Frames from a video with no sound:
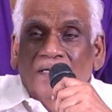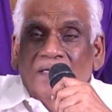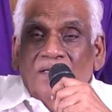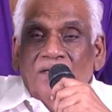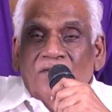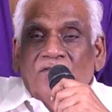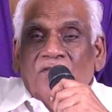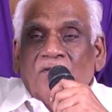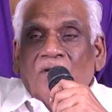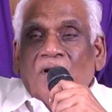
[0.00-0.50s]

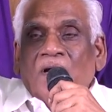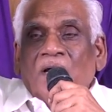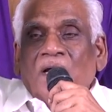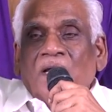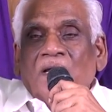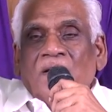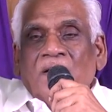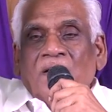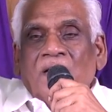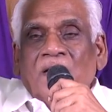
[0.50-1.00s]

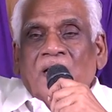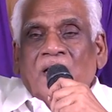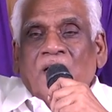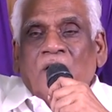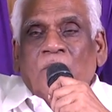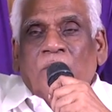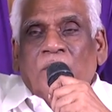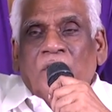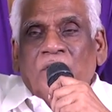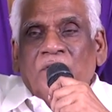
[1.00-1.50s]
ఇస్రాయేల్ యొక్క
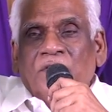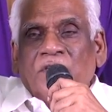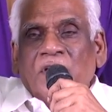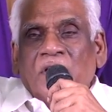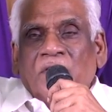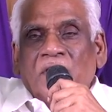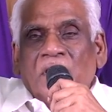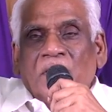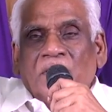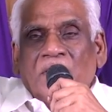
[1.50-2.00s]

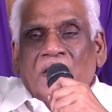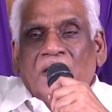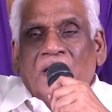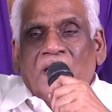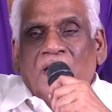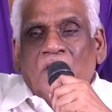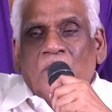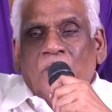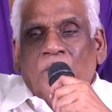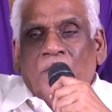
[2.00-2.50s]
భవిష్యత్ అంతా
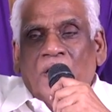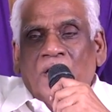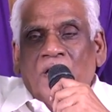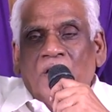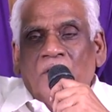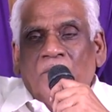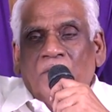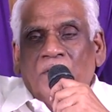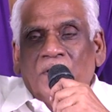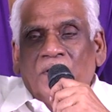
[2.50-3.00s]
ఎక్కడ
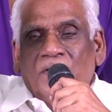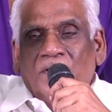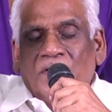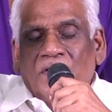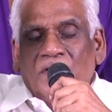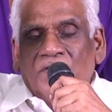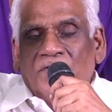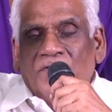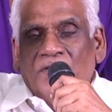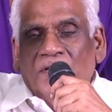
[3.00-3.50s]
పాడైపోయిందో
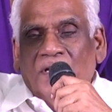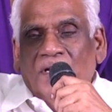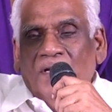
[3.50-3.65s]
తెలుసా